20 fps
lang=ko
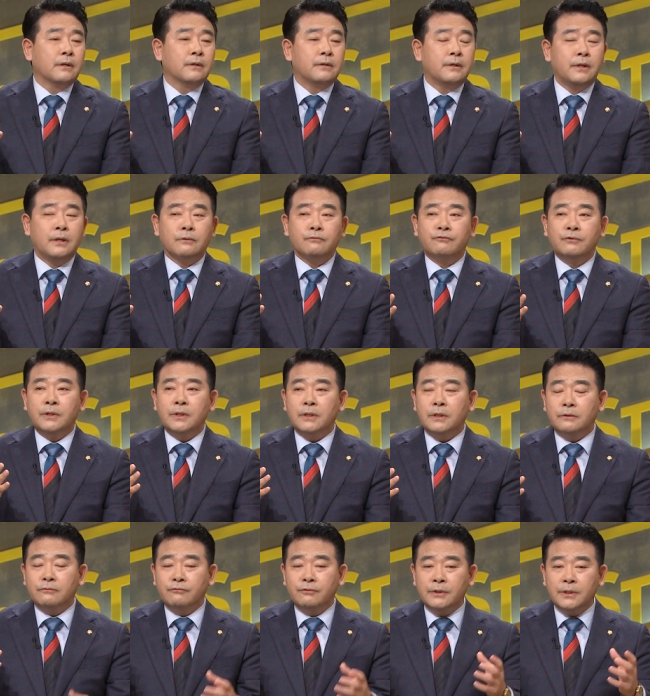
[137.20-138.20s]
그래 우리
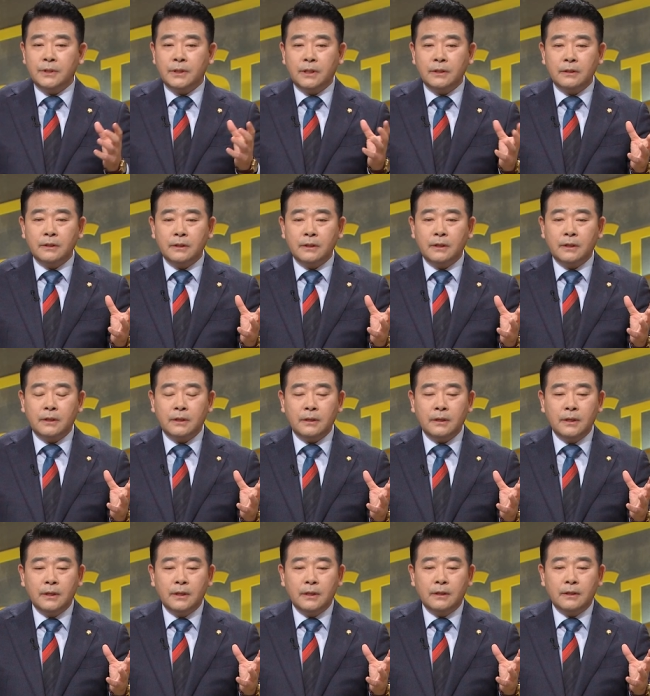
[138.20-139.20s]
우리한테
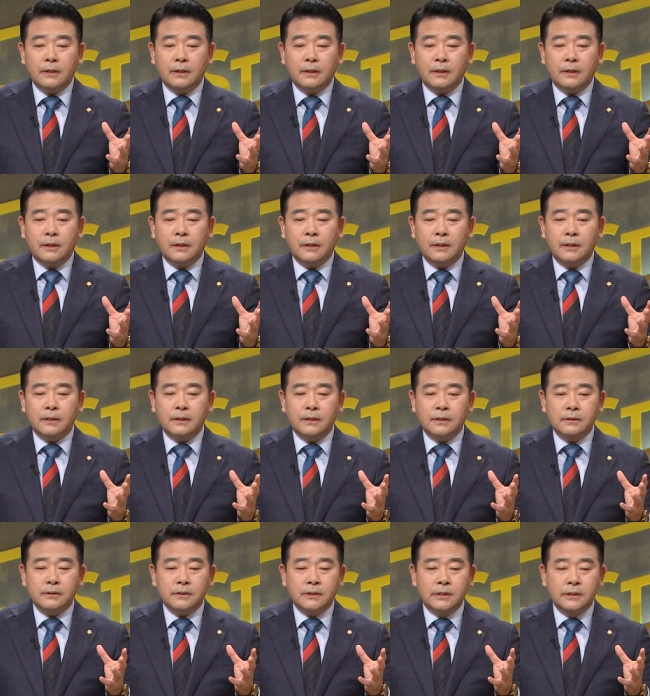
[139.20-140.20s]
이
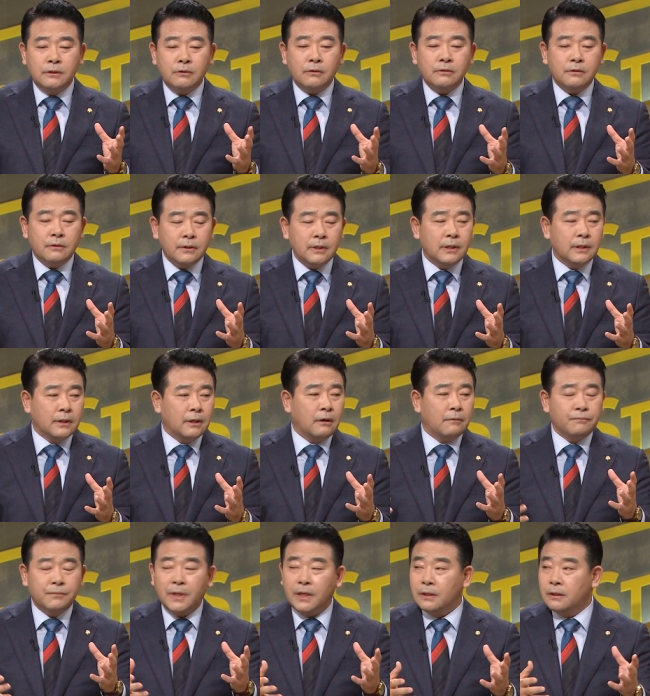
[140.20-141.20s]
진정성이 있다
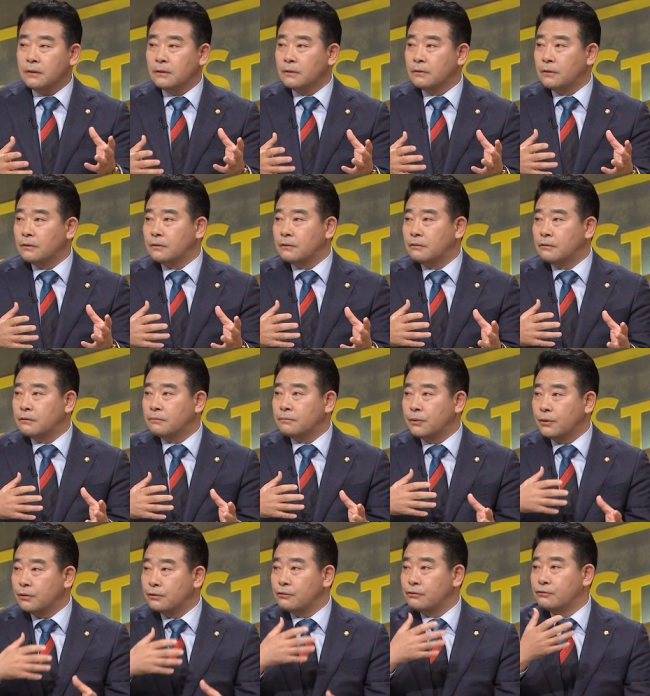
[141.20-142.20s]
없다 이런 것들도
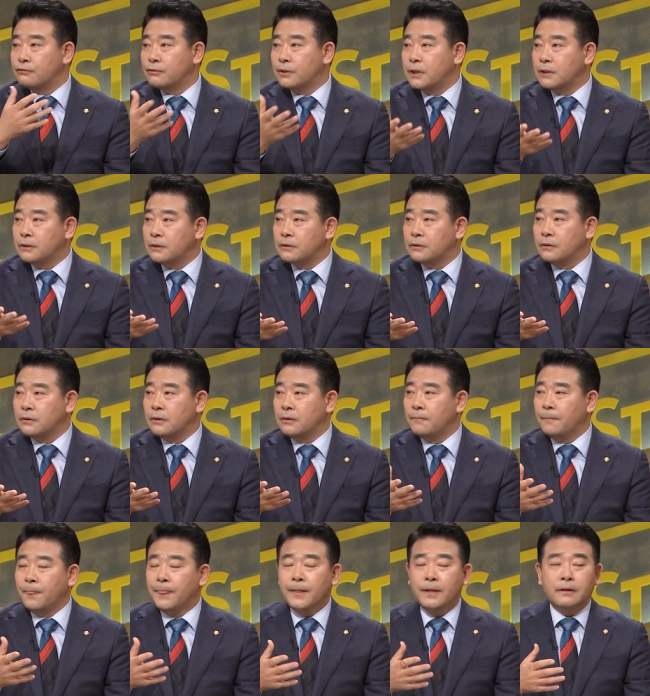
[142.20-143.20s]
보여줄 수가 있어서
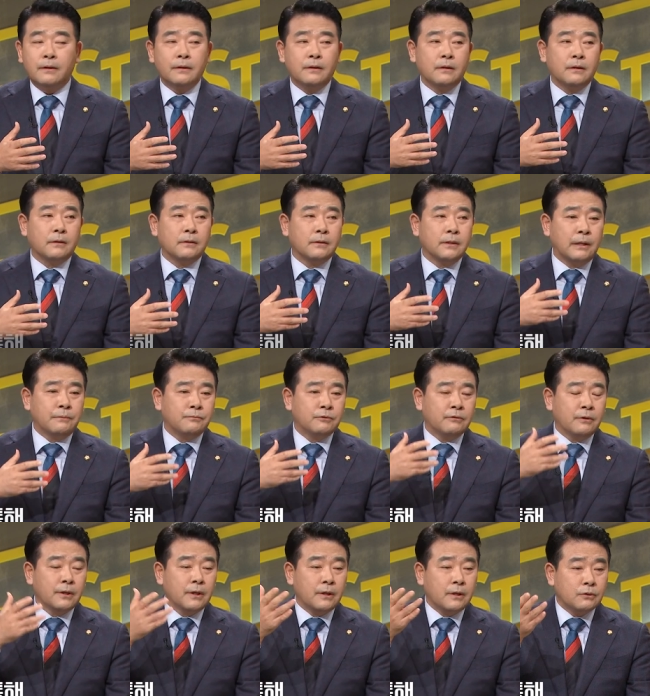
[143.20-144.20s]
어, 남북
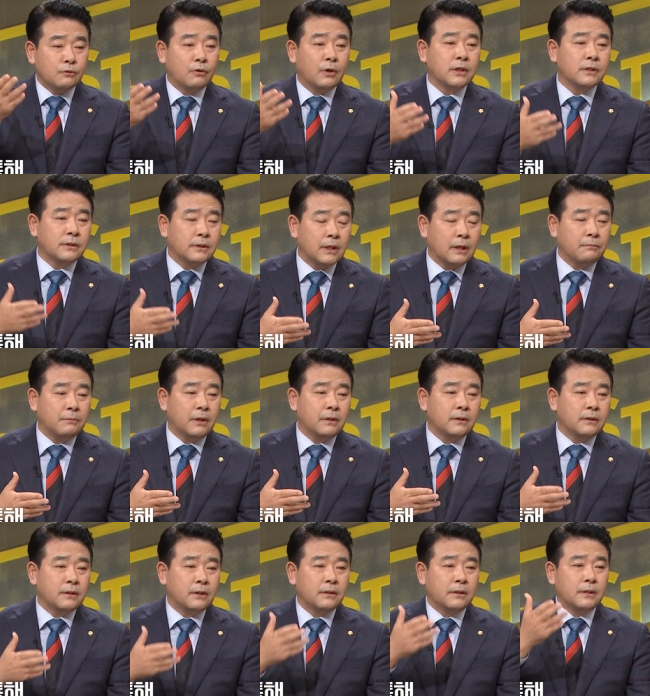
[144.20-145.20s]
관계가 좋아진다면
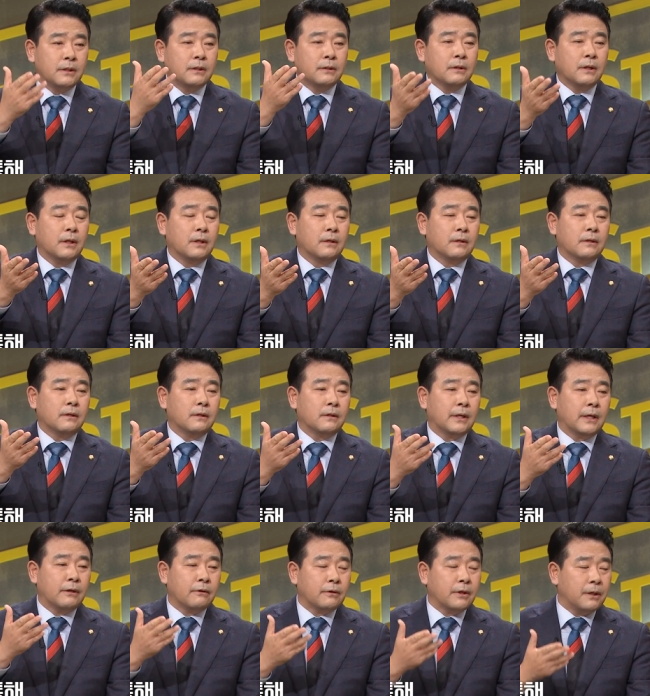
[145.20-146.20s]
너네들이 어,
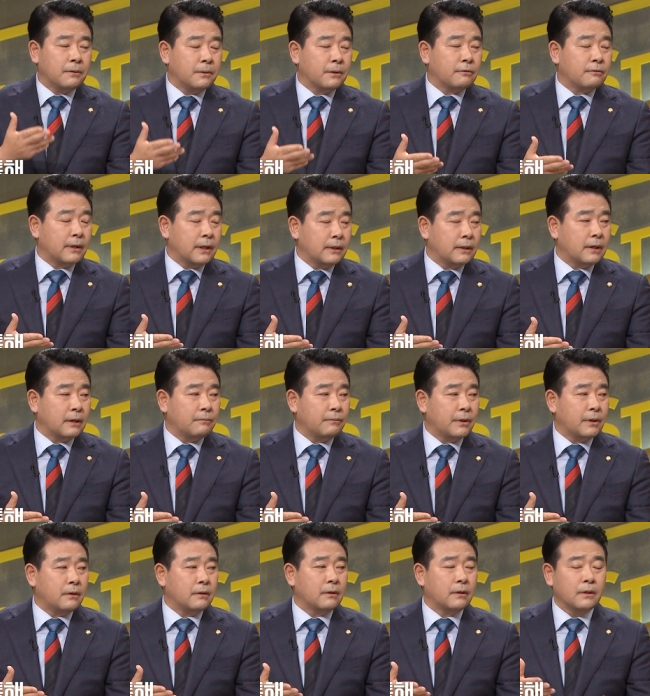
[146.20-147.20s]
개혁 개방으로
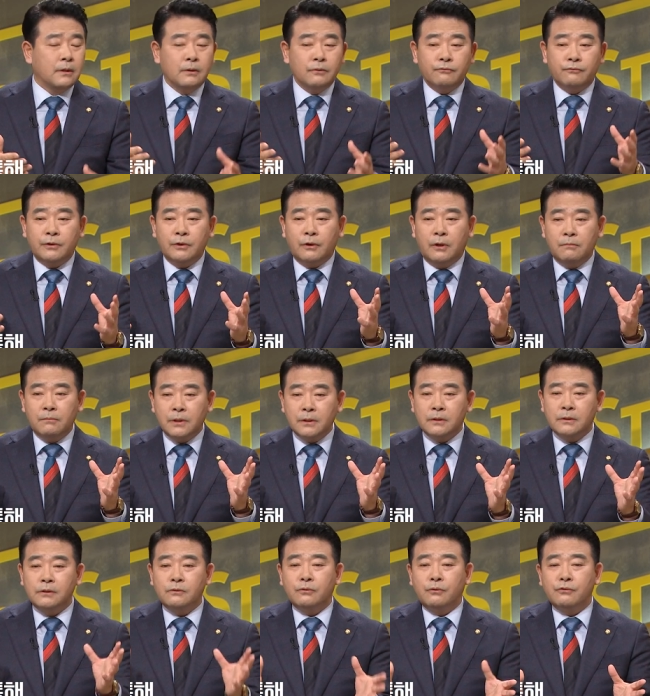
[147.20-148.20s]
간다면 우리
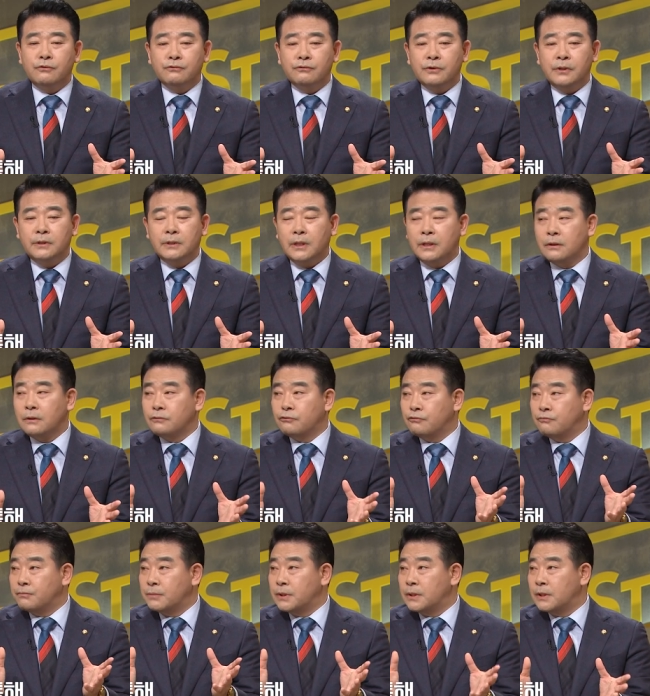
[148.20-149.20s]
얼마든지 도울 수 있다 이런
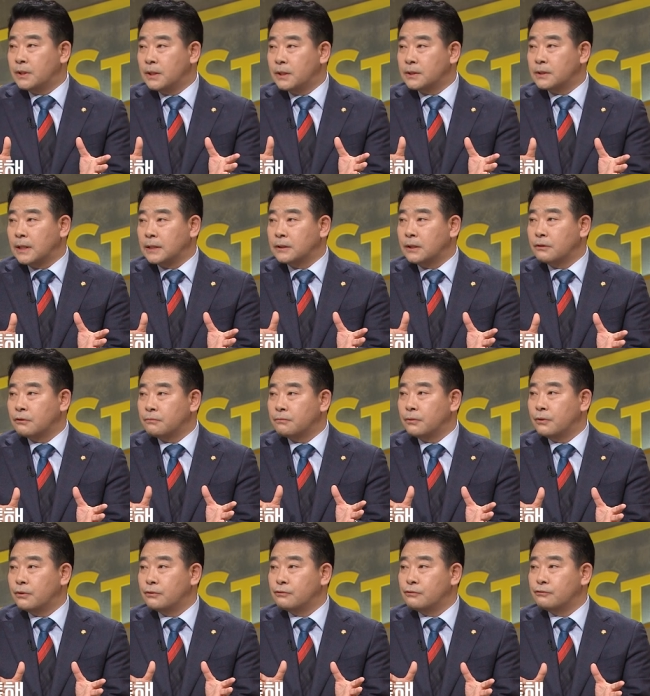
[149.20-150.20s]
준비의 자세도
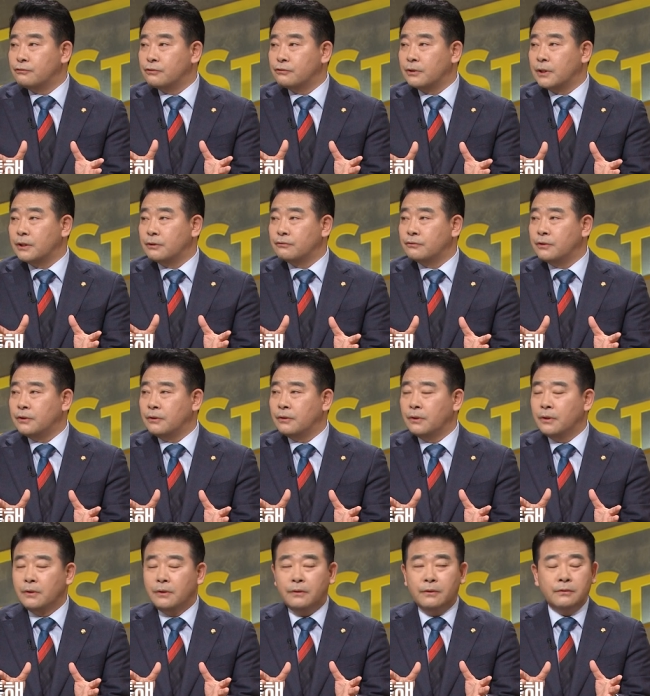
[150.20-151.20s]
보여줄 수가 있고요.
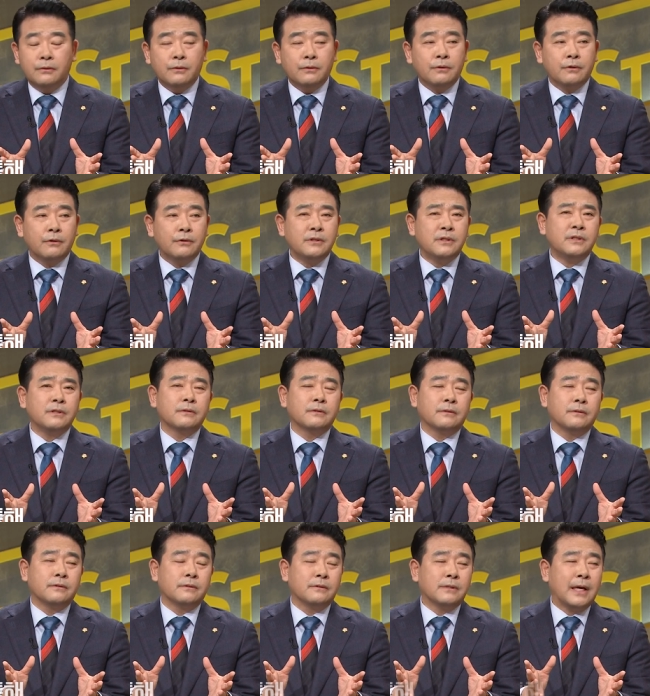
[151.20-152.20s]
네. 또 그렇
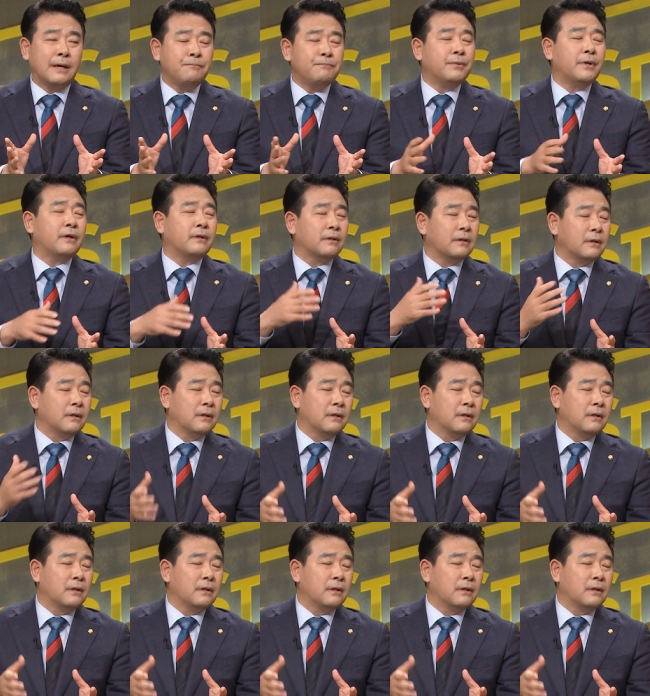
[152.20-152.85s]
어, 한편